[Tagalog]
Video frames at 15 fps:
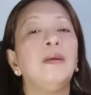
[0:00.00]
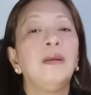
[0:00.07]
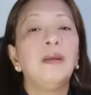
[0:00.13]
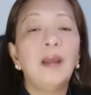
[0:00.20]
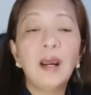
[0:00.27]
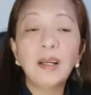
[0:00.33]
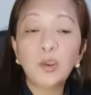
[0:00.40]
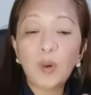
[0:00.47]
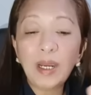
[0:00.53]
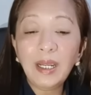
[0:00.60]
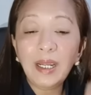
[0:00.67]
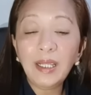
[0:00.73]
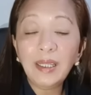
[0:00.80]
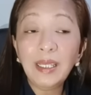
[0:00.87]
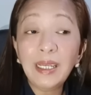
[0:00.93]
Actually,
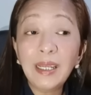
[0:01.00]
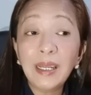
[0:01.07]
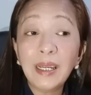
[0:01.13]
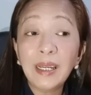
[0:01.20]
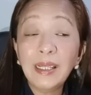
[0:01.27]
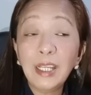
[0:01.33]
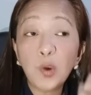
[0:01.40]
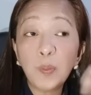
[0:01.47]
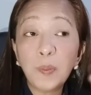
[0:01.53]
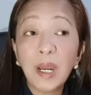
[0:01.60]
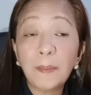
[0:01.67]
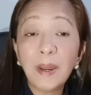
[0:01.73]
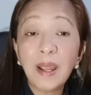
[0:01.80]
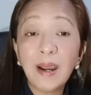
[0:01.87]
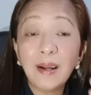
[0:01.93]
hindi, hindi ko
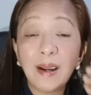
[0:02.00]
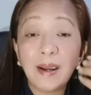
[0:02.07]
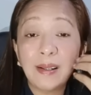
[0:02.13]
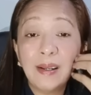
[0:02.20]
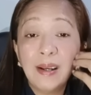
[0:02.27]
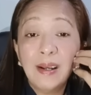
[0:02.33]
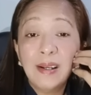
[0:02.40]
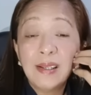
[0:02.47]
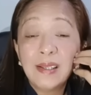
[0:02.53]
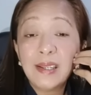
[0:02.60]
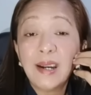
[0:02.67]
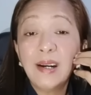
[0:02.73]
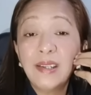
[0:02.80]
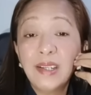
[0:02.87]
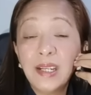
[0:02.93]
pinapayagan si
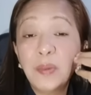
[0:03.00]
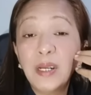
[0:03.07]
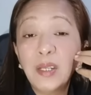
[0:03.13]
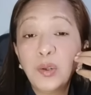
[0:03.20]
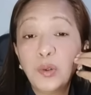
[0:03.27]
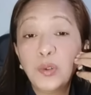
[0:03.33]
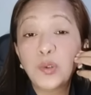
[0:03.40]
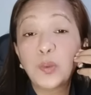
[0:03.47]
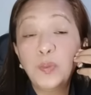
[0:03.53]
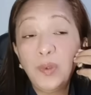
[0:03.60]
RG na mag-YouTube,